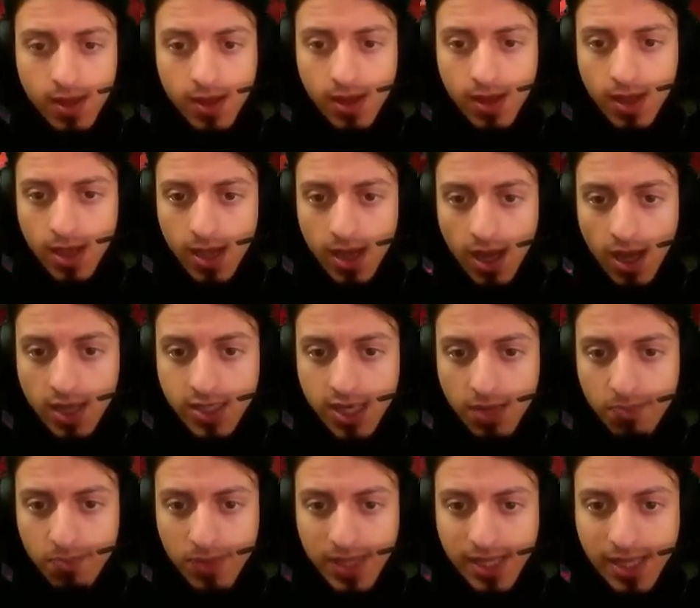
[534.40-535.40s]
E,
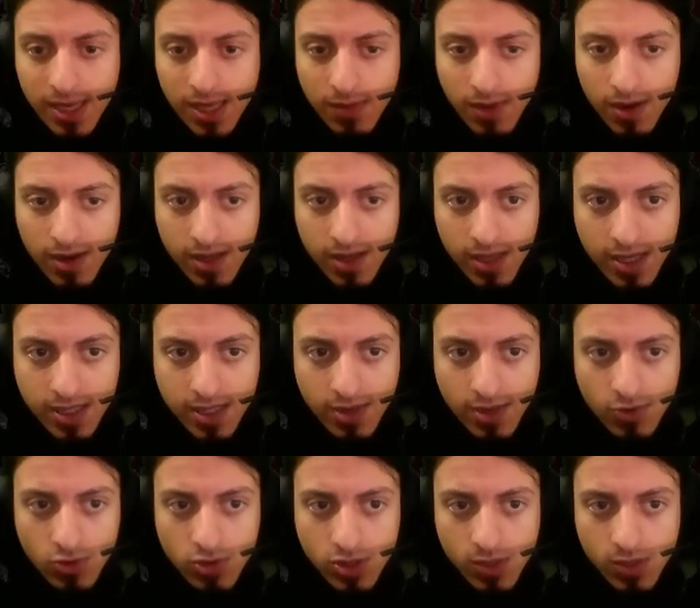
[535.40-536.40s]
ancak bitkinim arkadaşlar.
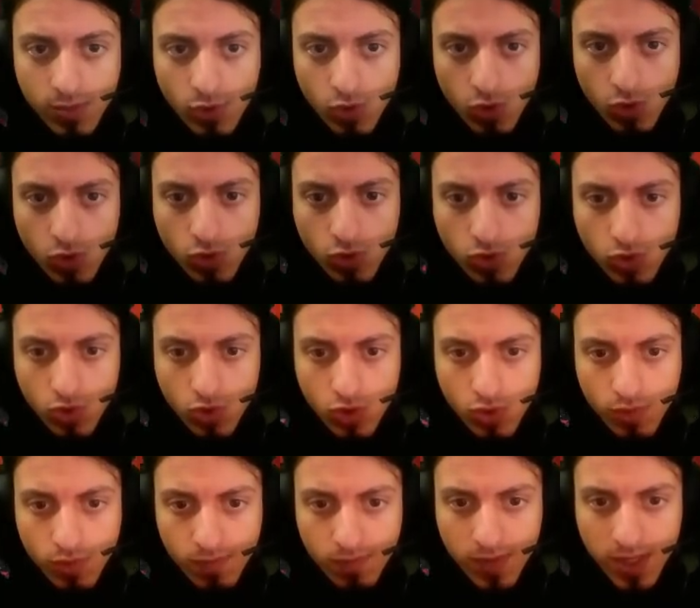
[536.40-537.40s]
Gördüğünüz gibi yorgunluk
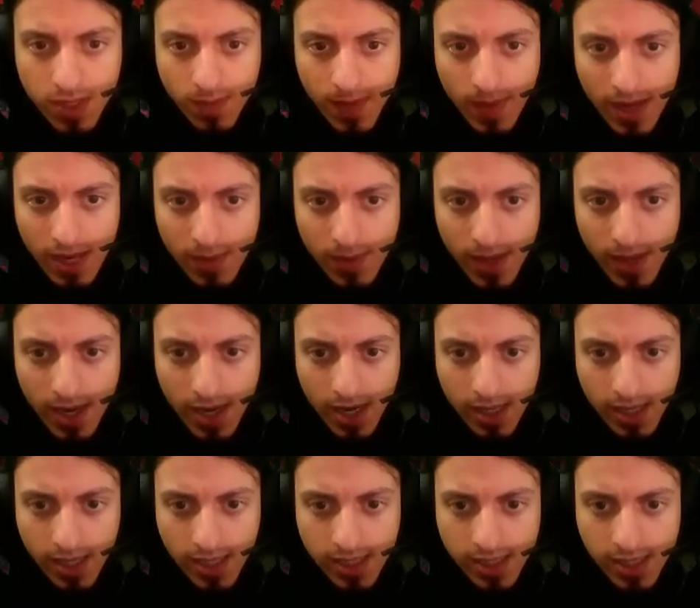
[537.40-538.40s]
bizi belli bir yere
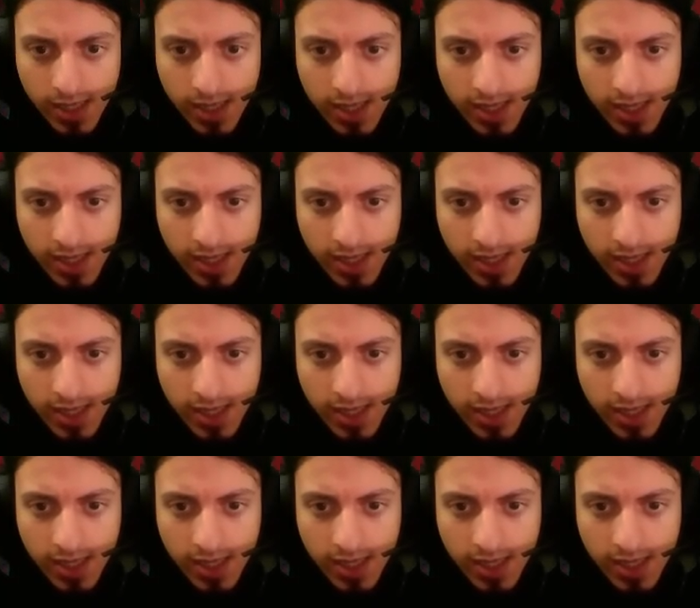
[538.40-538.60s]
kadar.